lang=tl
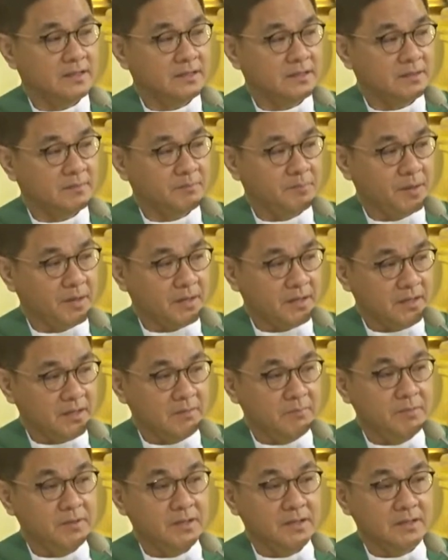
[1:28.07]
ng
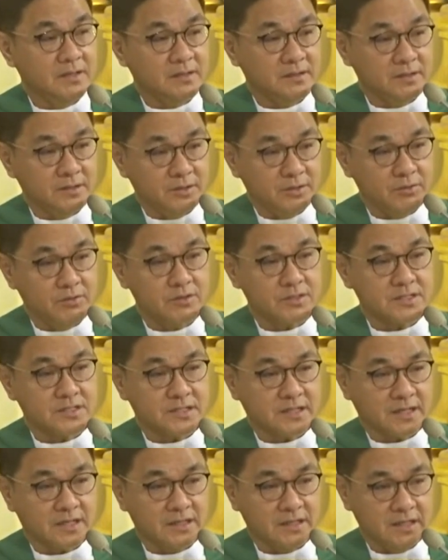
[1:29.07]
pag-ibig ng Diyos
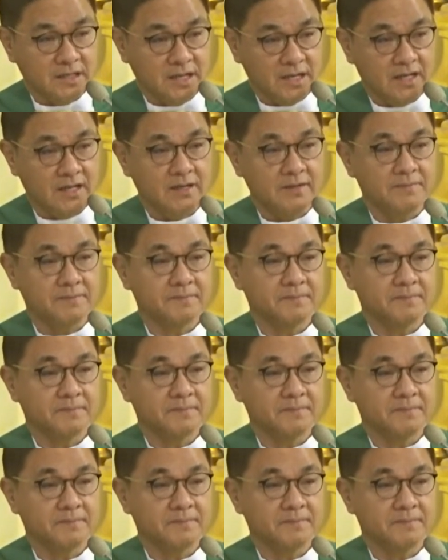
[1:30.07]
sa kanila.